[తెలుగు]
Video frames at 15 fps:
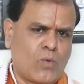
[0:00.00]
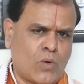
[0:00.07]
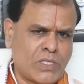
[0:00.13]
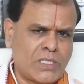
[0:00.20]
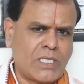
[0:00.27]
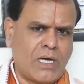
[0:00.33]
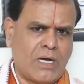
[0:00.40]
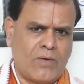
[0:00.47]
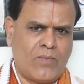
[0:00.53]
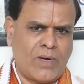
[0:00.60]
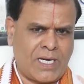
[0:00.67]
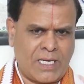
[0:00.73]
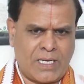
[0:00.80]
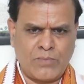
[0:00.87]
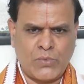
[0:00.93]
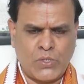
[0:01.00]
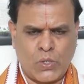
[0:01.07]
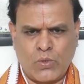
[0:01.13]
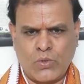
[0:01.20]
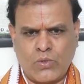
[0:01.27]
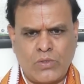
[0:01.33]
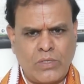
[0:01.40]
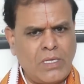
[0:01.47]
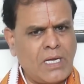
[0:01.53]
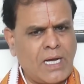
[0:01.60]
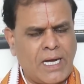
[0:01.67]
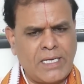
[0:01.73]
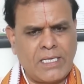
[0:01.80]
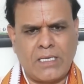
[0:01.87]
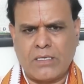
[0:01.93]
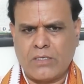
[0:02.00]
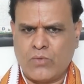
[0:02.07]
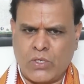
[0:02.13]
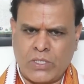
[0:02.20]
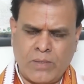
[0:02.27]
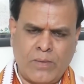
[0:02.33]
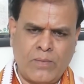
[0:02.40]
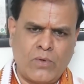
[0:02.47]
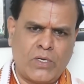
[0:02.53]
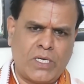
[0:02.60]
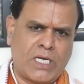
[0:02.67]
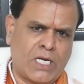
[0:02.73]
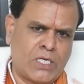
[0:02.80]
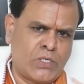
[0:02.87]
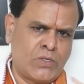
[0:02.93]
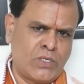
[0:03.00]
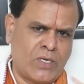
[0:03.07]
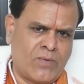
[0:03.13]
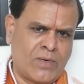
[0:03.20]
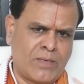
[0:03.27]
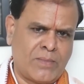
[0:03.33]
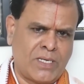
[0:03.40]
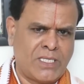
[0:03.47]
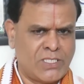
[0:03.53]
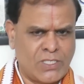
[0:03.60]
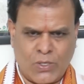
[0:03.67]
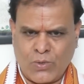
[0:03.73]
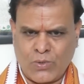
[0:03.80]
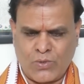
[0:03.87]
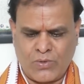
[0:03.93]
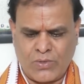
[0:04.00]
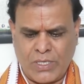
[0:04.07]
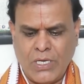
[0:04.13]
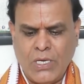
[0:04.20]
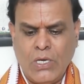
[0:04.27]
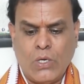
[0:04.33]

కొంత వక్రం జరుగుతుంది కానీ వృషభంలోనే కంటిన్యూ అవ్వడం అనేది జరుగుతుంది